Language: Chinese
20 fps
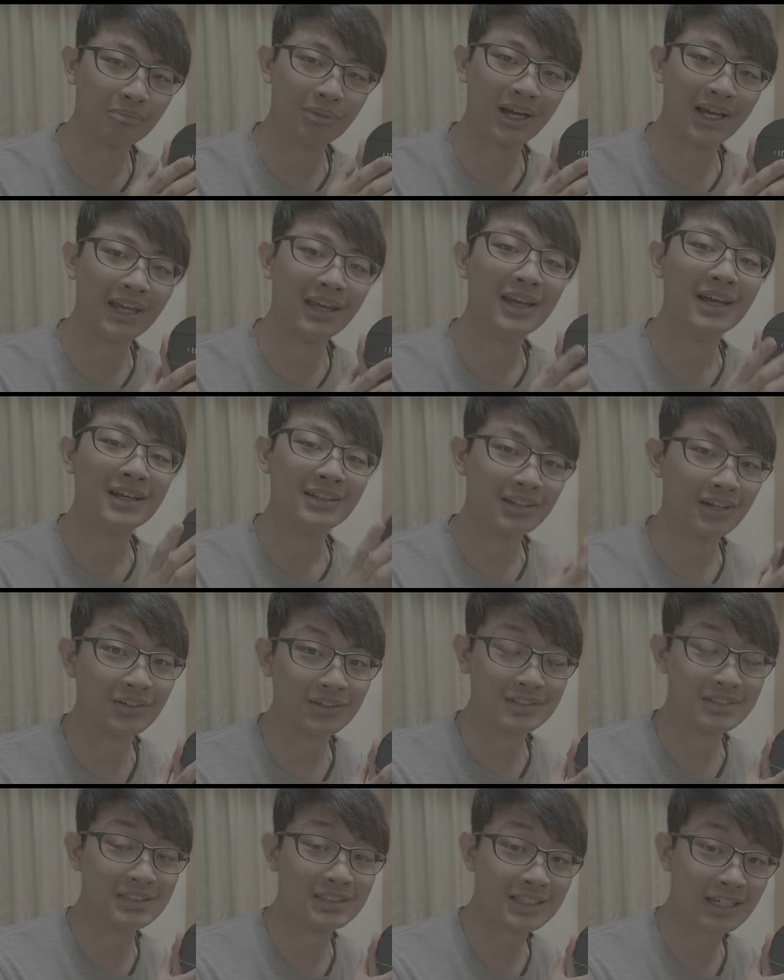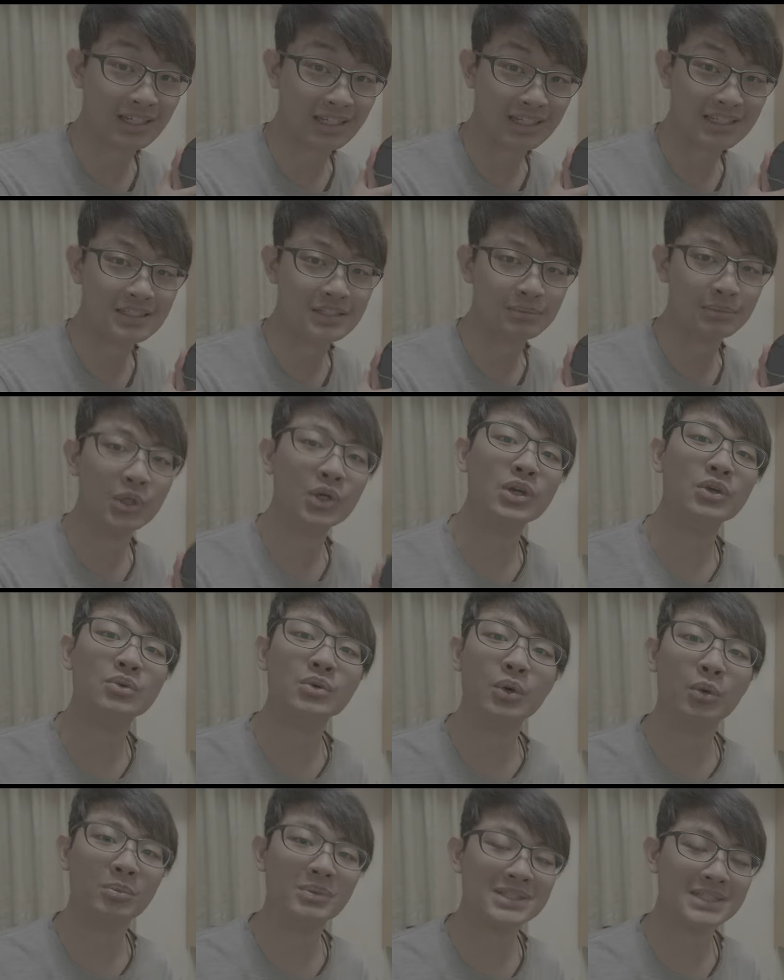牌到底是在干什么。因为我
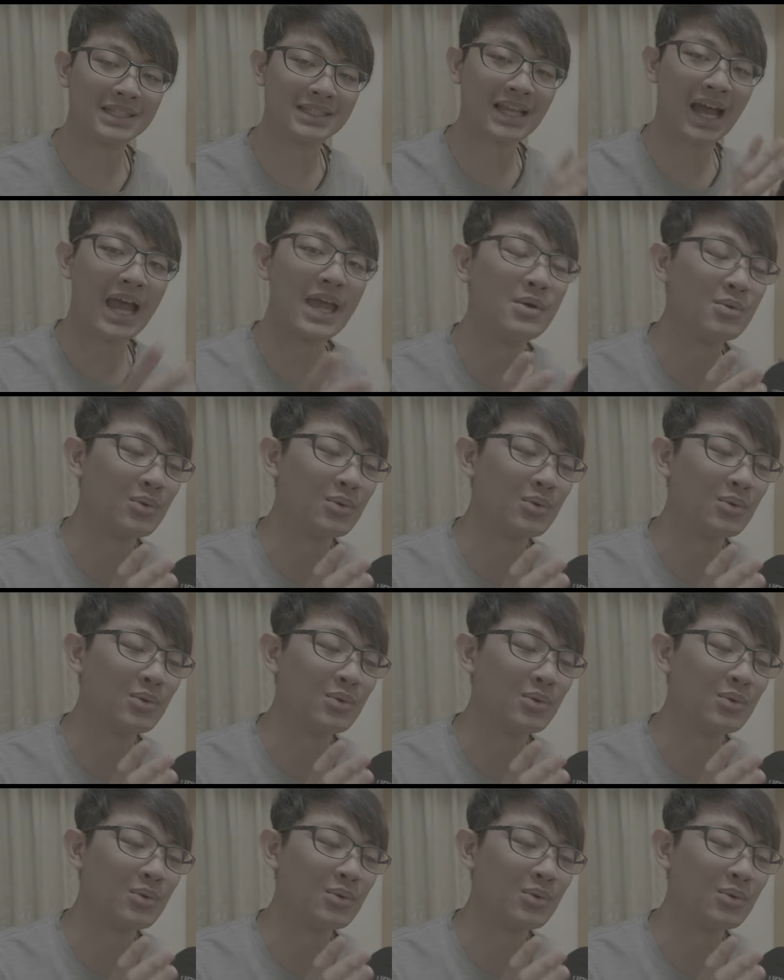们在台